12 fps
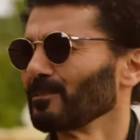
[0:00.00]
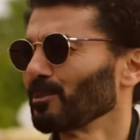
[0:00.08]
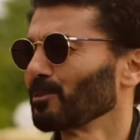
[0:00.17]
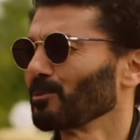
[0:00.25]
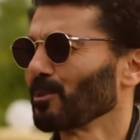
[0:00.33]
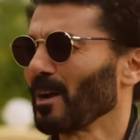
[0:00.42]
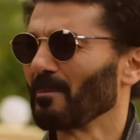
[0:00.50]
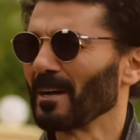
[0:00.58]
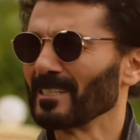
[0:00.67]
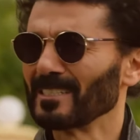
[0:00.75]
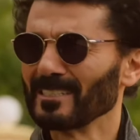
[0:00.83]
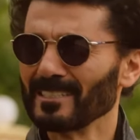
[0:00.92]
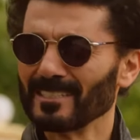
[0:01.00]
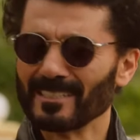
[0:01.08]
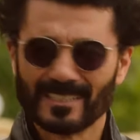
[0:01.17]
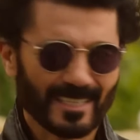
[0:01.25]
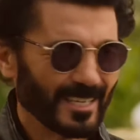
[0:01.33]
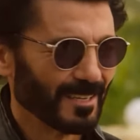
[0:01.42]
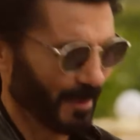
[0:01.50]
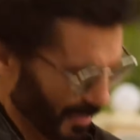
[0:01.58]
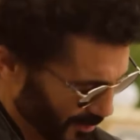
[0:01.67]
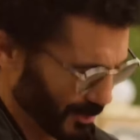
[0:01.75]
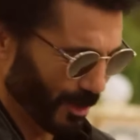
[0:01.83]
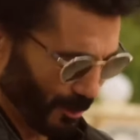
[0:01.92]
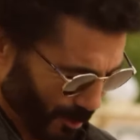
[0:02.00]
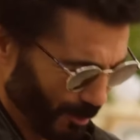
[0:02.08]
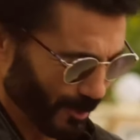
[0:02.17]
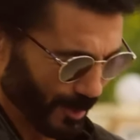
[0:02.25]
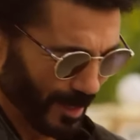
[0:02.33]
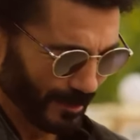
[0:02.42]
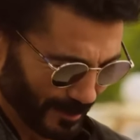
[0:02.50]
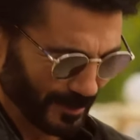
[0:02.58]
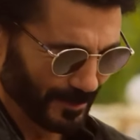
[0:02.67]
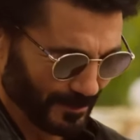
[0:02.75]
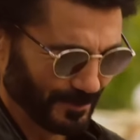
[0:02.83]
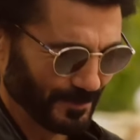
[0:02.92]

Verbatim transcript: دكتور عبد العزيز معلش هروح له حاضر